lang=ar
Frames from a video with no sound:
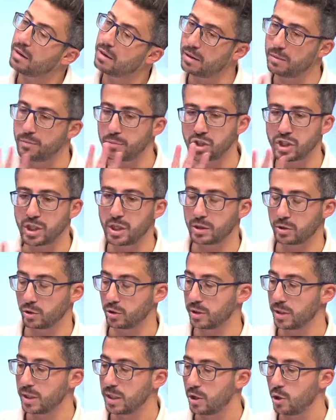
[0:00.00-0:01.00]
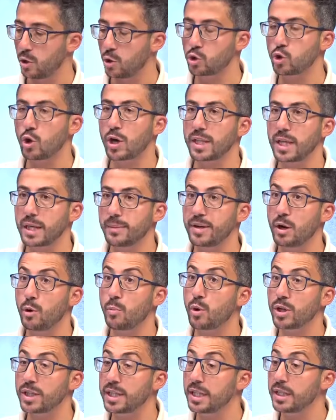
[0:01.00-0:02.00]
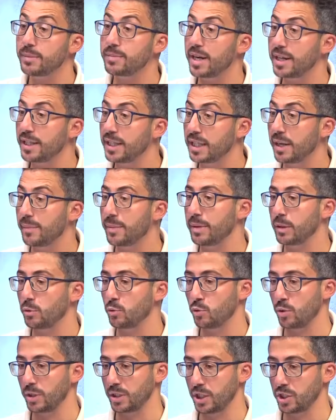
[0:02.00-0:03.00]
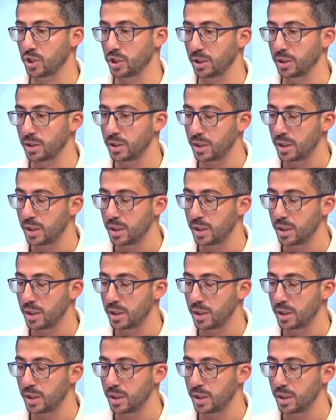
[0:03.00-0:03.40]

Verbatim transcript: مش كلهم هو شهداء لبنان هم مواطنين لبنانيين قبل ما يكونوا اي شيء